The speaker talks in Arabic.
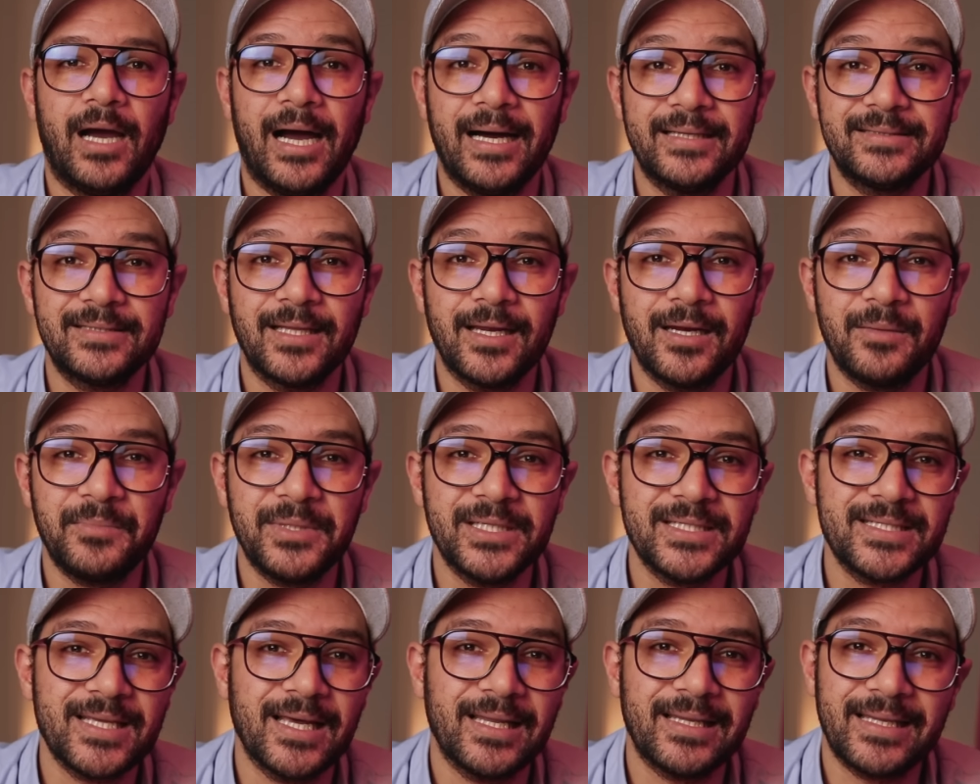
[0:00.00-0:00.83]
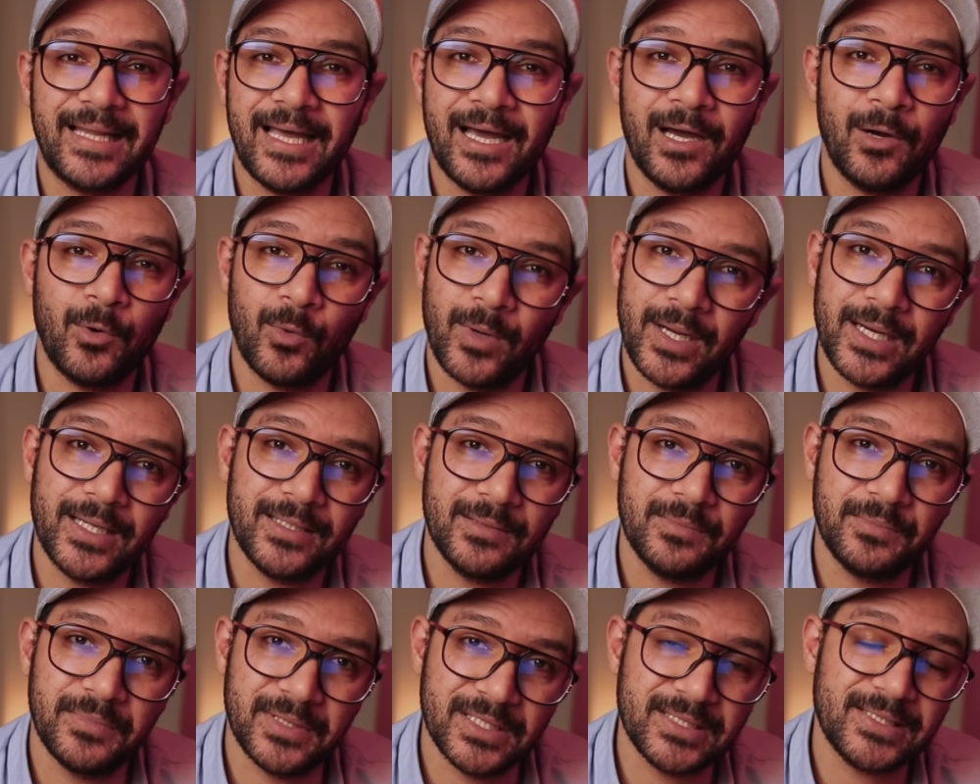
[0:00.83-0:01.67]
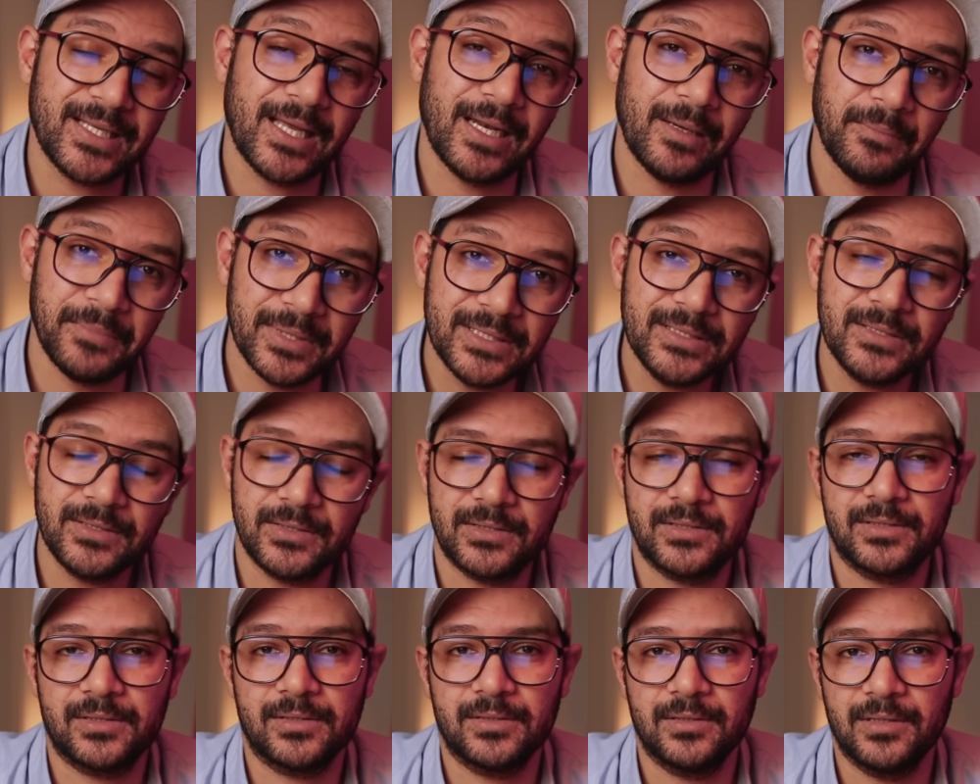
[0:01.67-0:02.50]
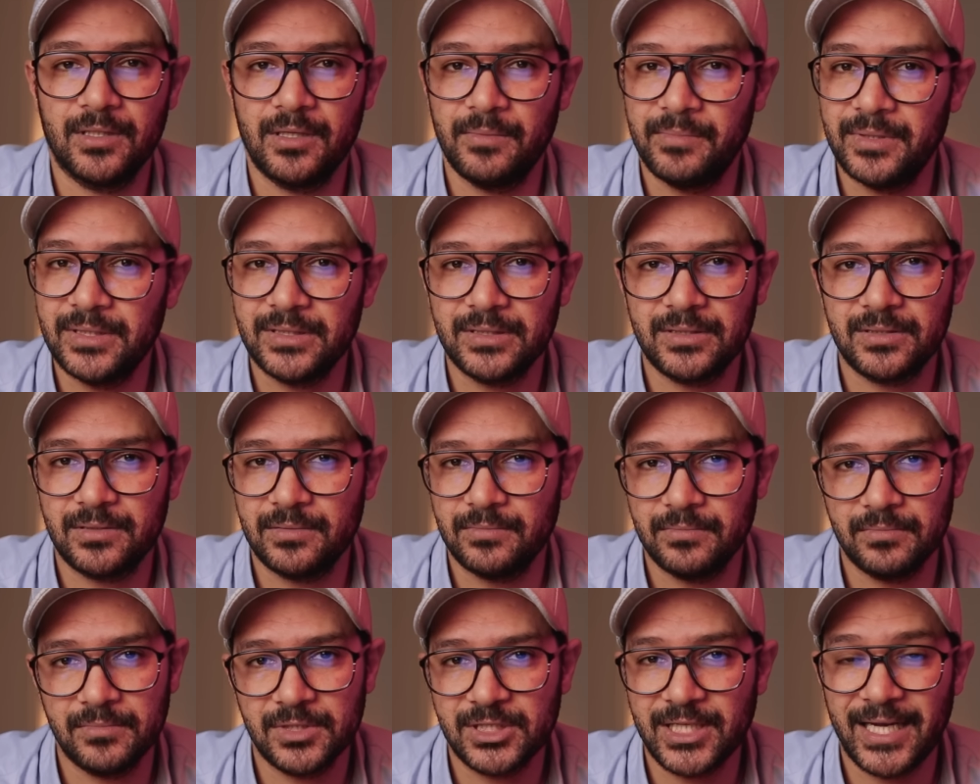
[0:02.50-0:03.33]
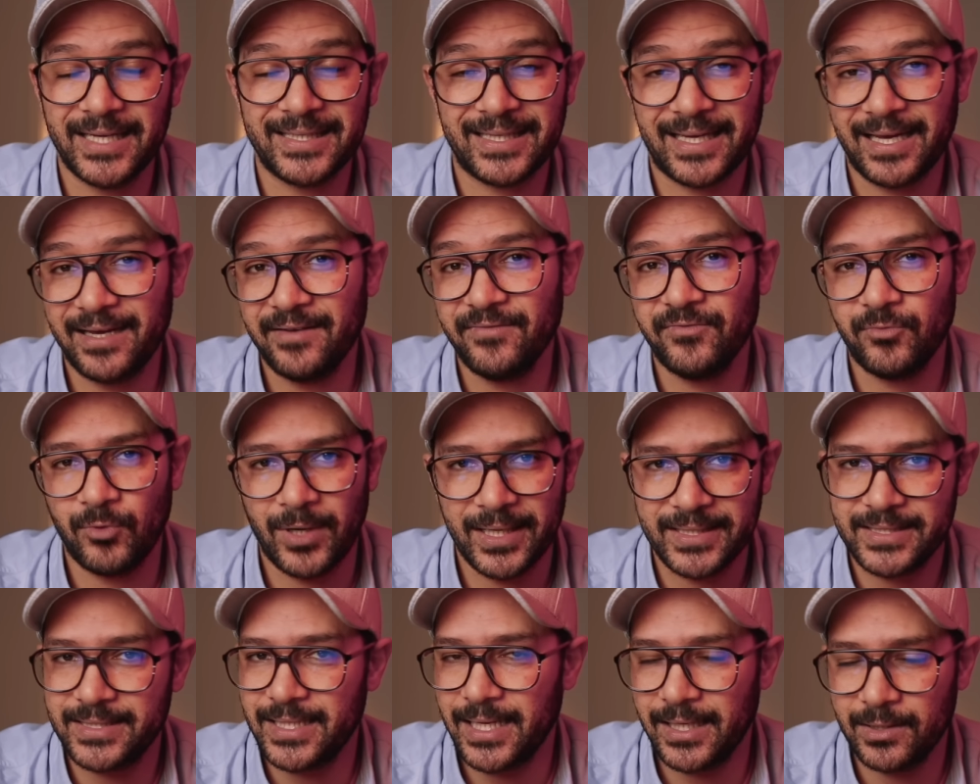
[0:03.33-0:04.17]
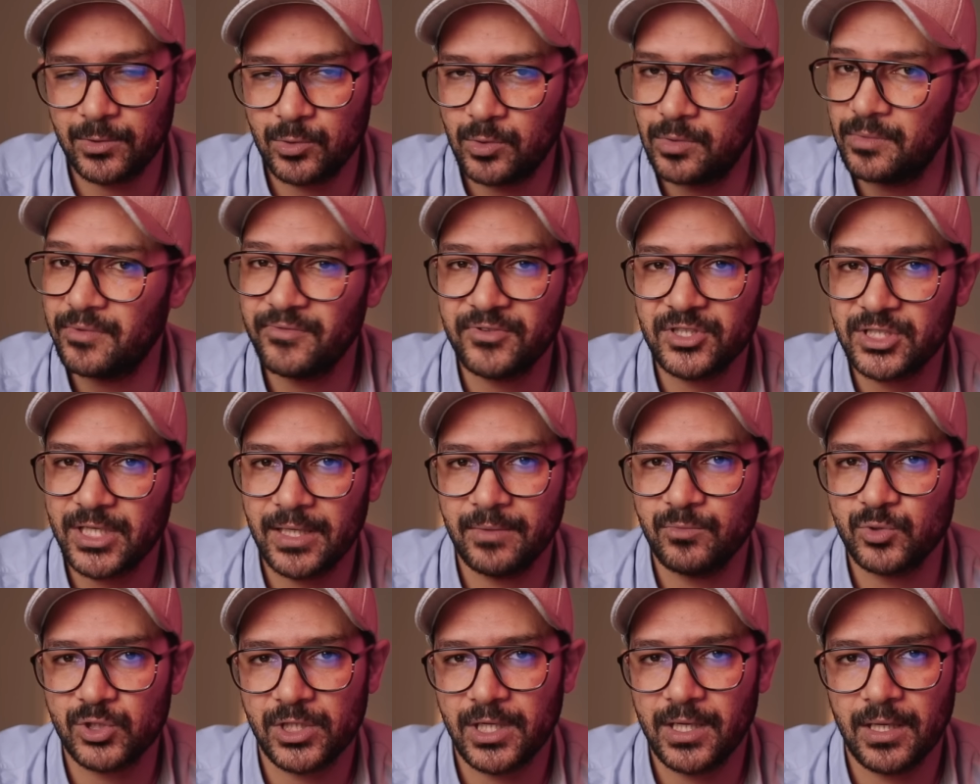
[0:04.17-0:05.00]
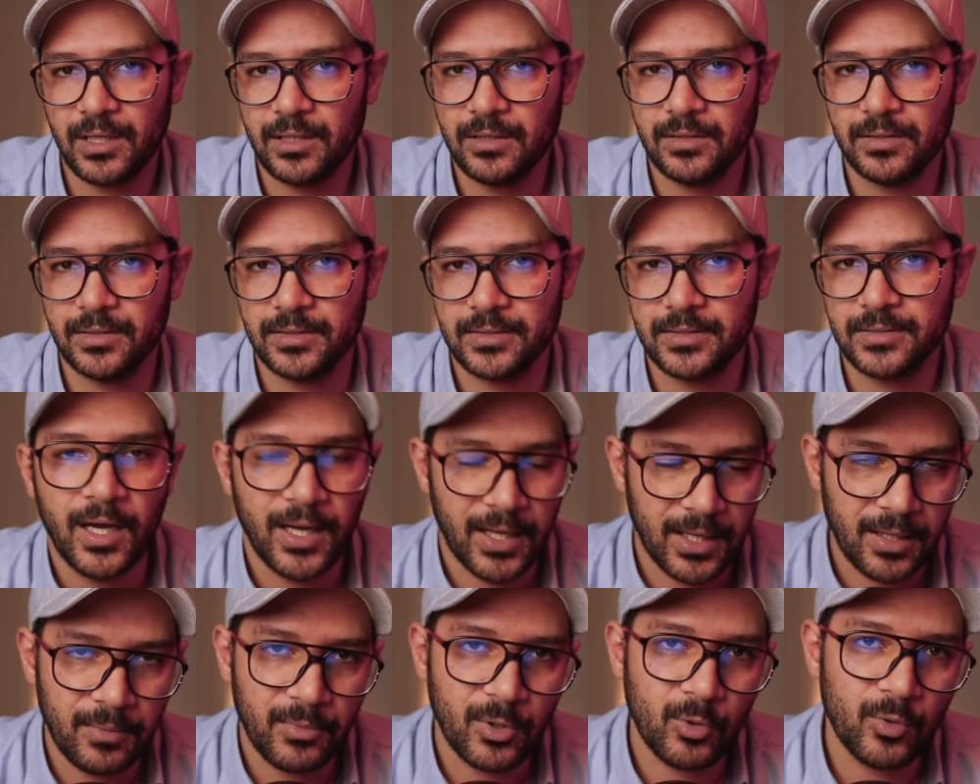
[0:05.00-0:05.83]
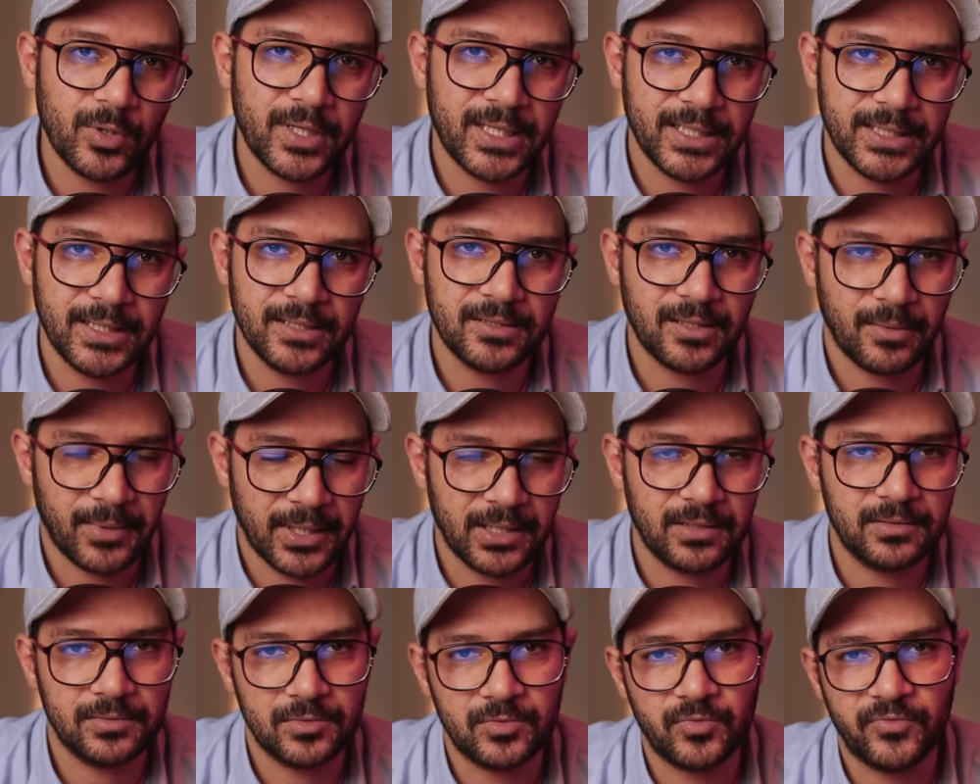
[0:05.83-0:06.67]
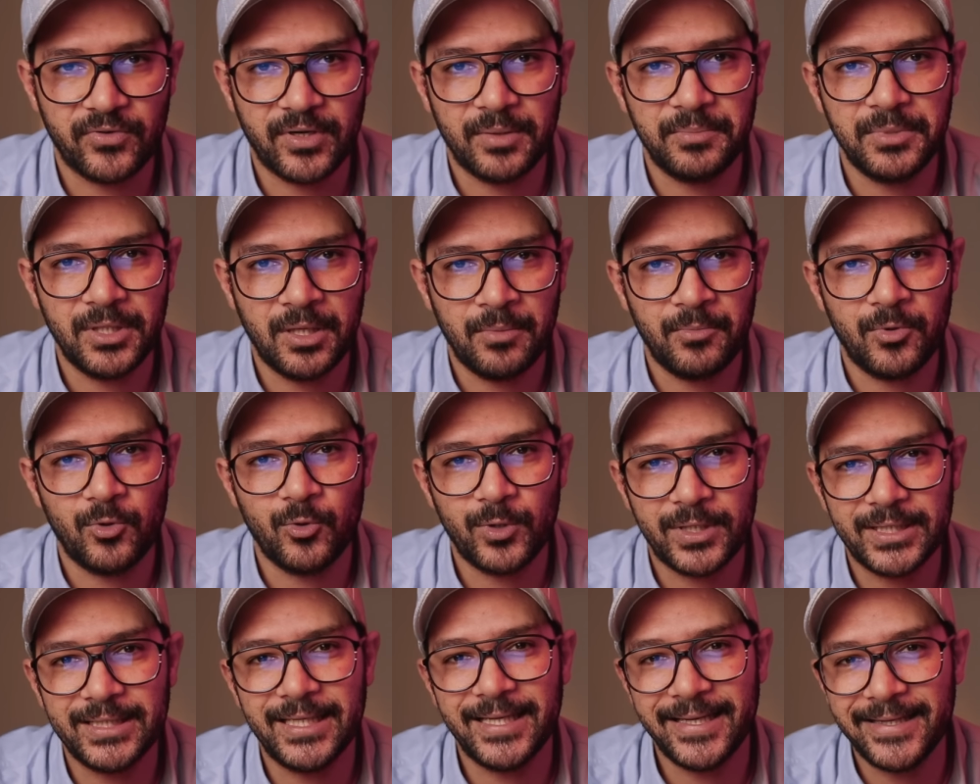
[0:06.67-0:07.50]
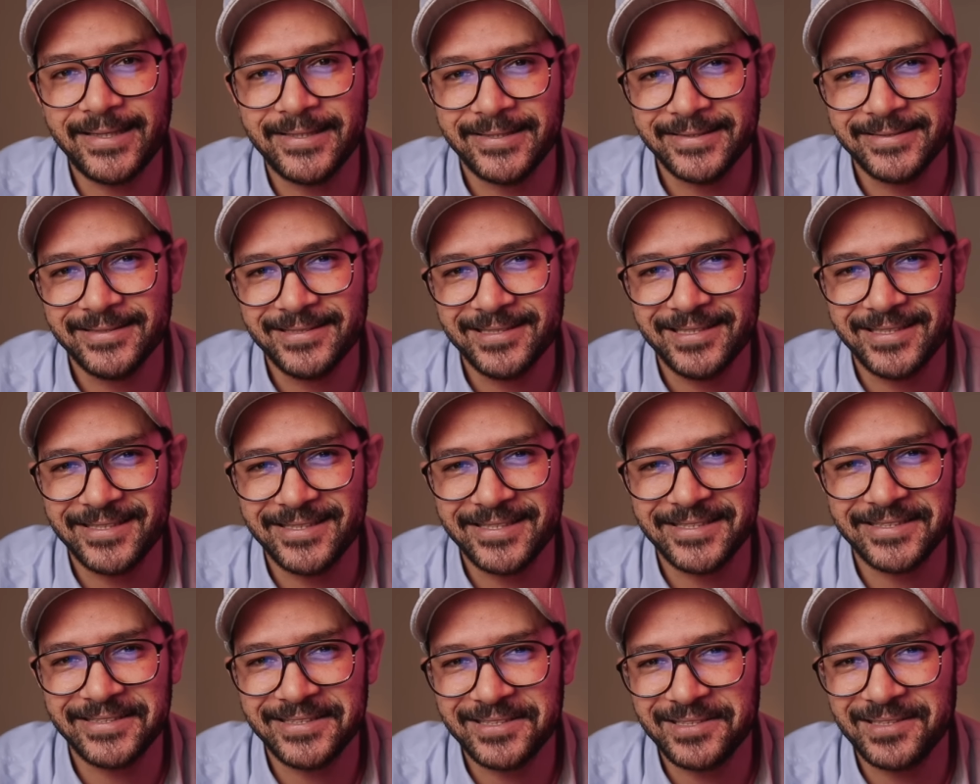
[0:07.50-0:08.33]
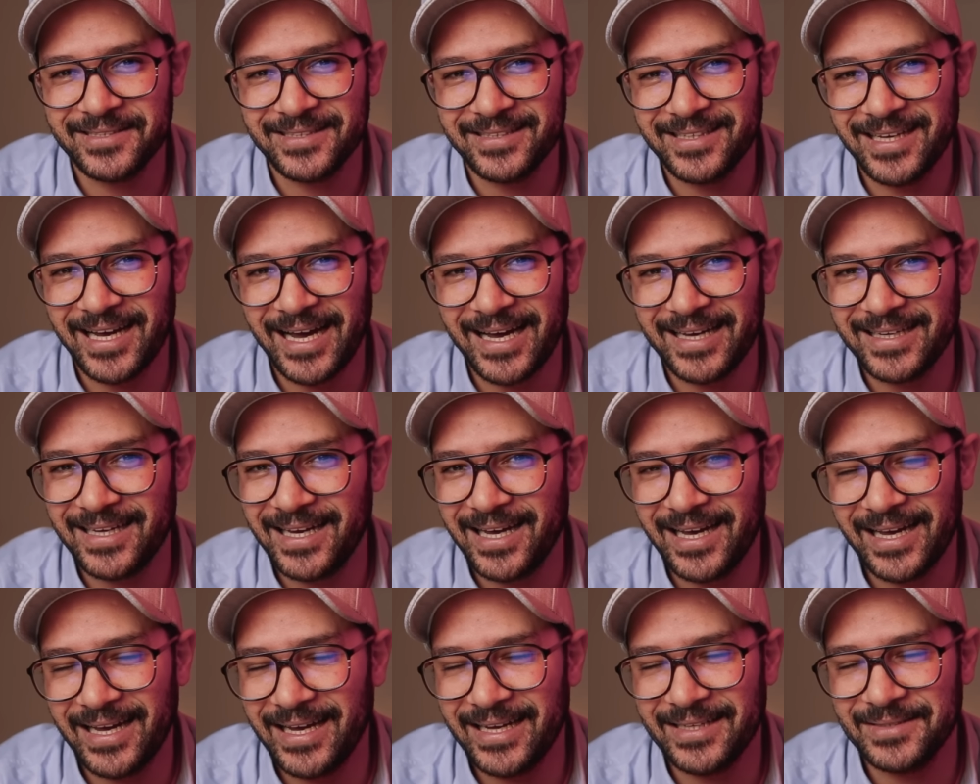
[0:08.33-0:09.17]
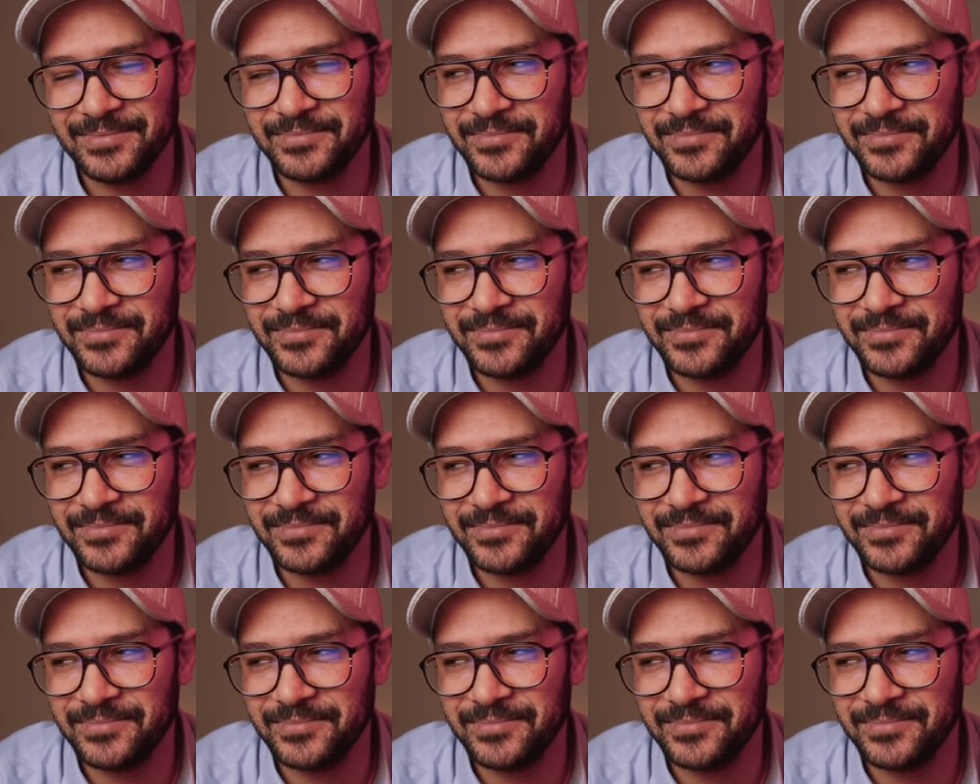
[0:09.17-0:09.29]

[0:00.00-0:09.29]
حتى اللي بيسال ده ولد بيسال بنت البنت مش هتخاف وهتساعده ومفيش اي مشكله خالص انا بقول كده طبعا انتوا فاهمين انا بقول كده ليه لان آه،